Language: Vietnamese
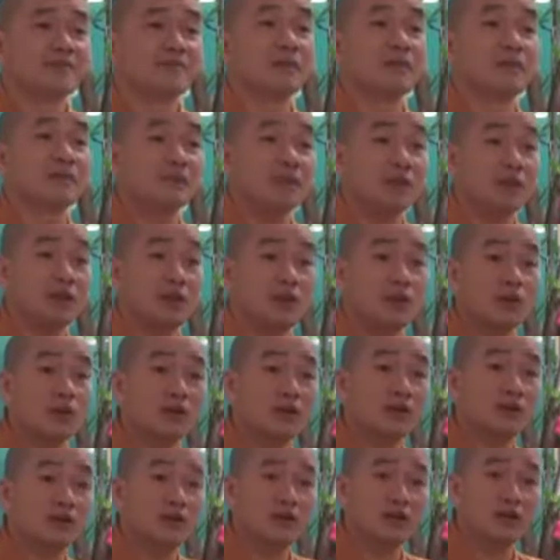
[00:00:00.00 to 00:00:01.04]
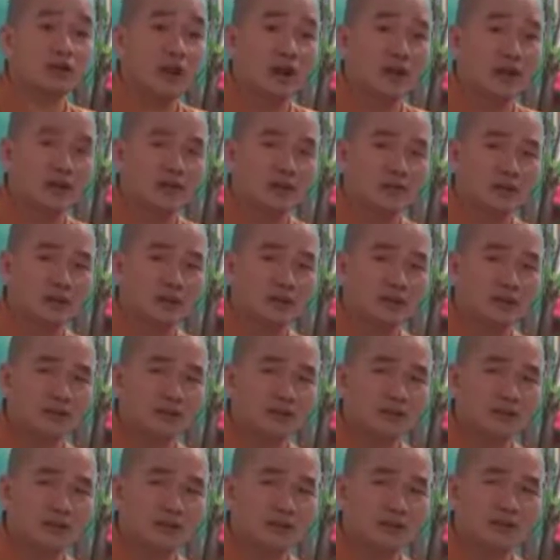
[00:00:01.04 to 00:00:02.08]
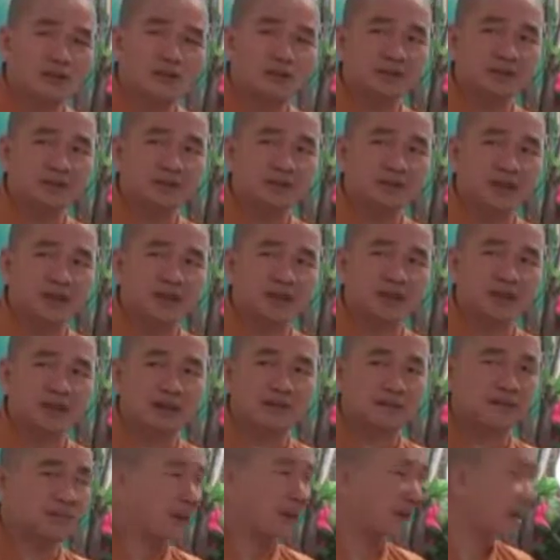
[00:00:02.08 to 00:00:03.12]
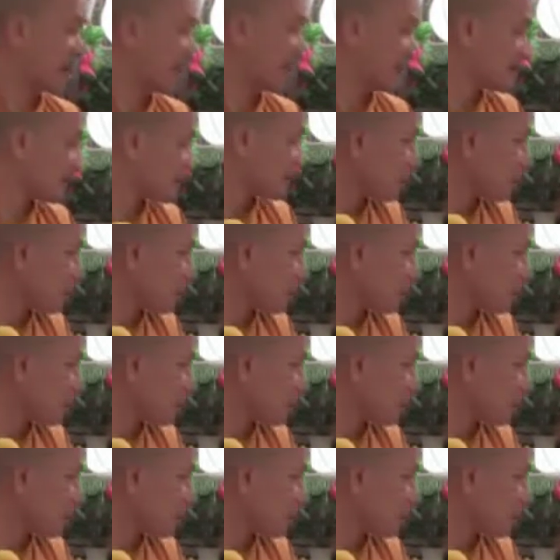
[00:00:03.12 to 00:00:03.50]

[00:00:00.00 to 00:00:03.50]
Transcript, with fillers: Mình phải theo quy luật nhân quả của mình, chứ không phải là mình thành tâm ngày nào